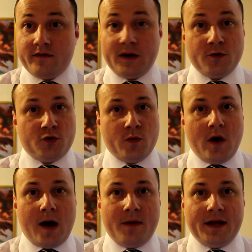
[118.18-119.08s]
faire
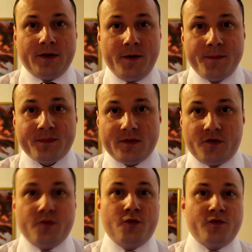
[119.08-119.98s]
YouTubeur à plein temps.
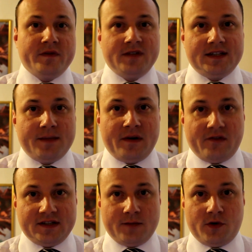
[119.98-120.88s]
Donc beaucoup vont me dire c'est pas
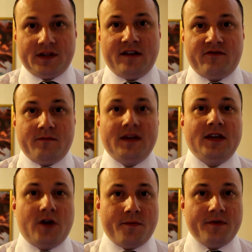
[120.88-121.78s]
forcément un taf, mais
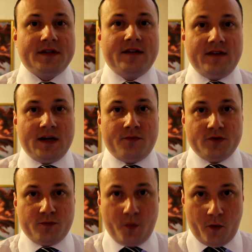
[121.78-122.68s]
qui commence à devenir plus en plus